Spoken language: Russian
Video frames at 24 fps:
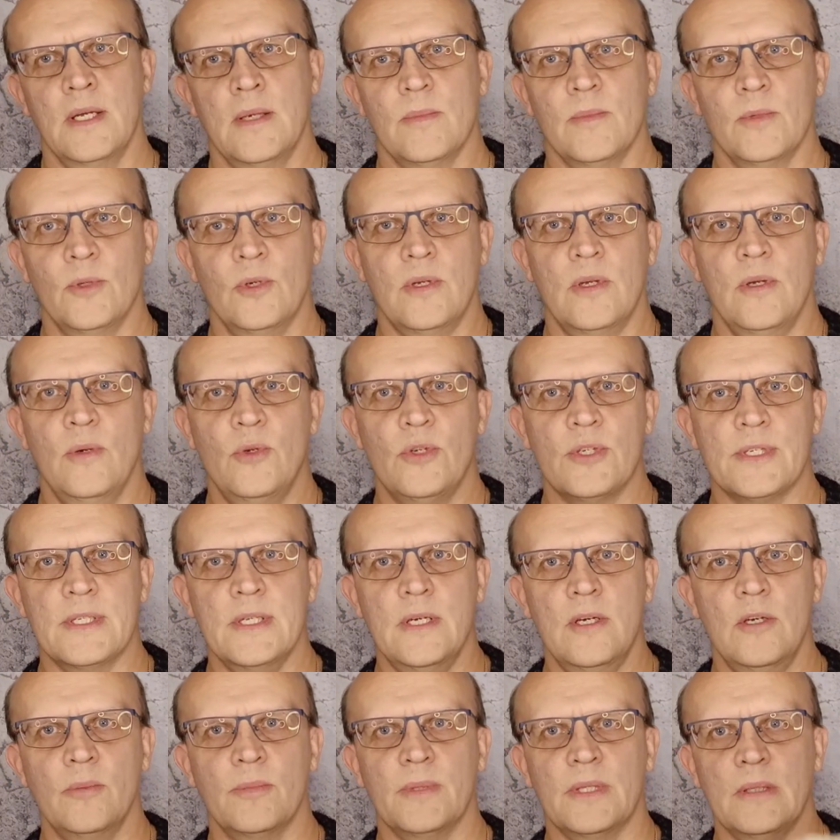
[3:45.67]
Многие люди
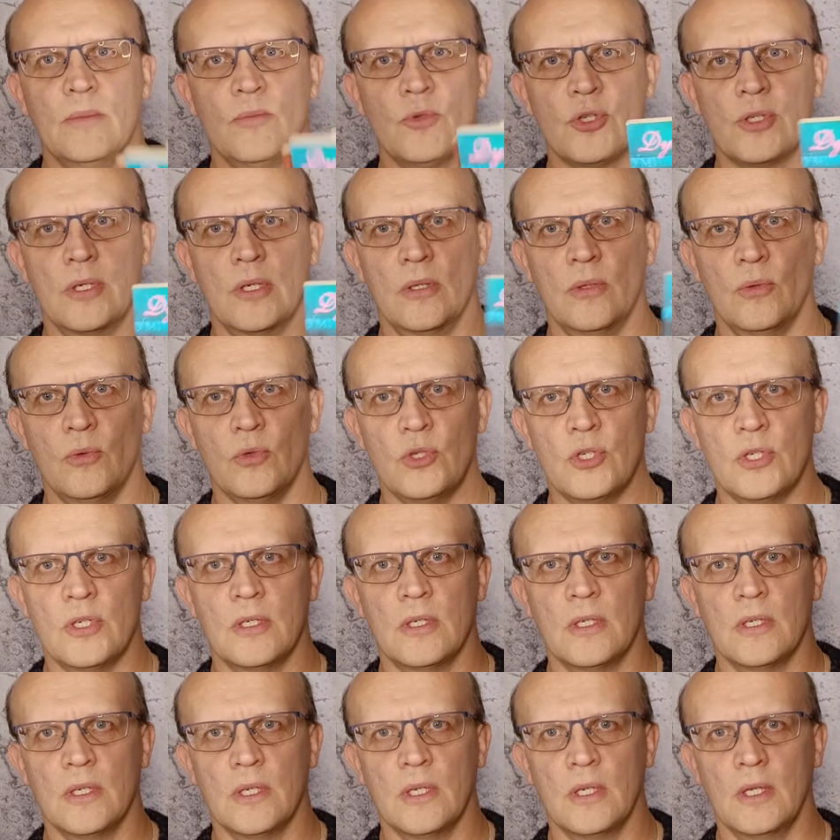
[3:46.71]
знают, потому что оно уже
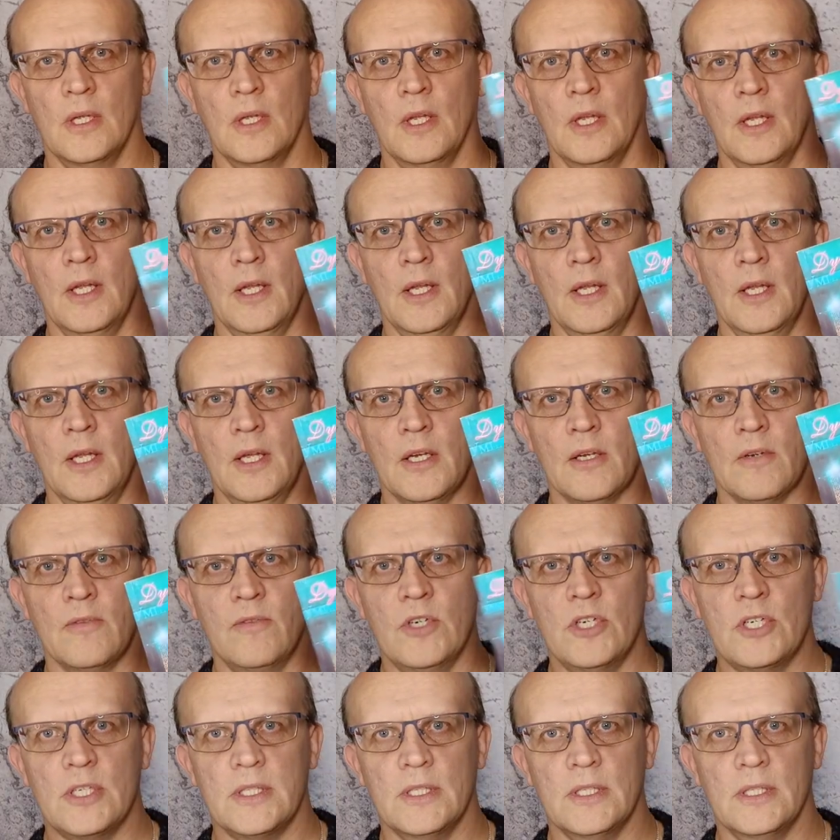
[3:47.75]

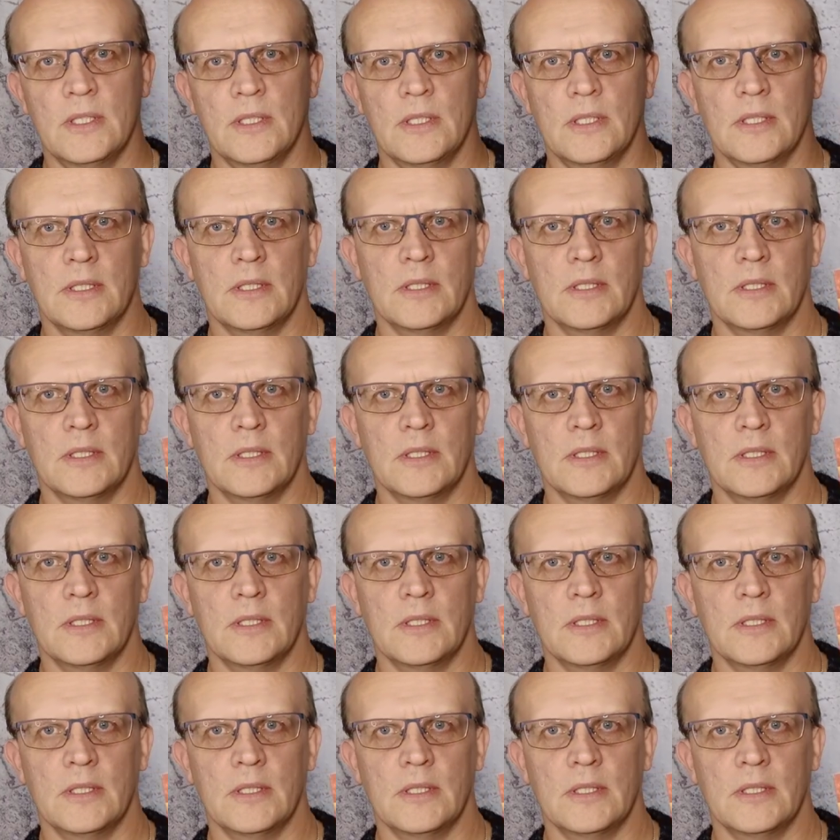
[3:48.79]
вышло